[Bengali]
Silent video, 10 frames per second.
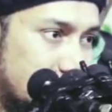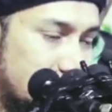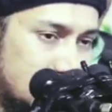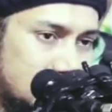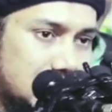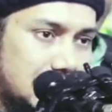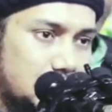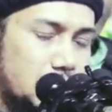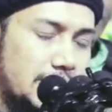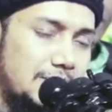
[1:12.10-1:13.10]
ঠিক আছে
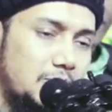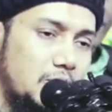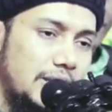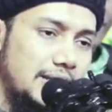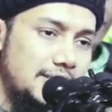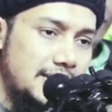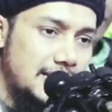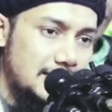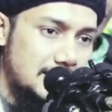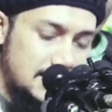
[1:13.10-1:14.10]
কোরআনে এমন অনেক জায়গা
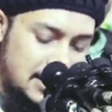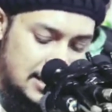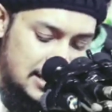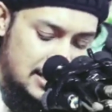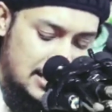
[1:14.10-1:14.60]
আছে যেখানে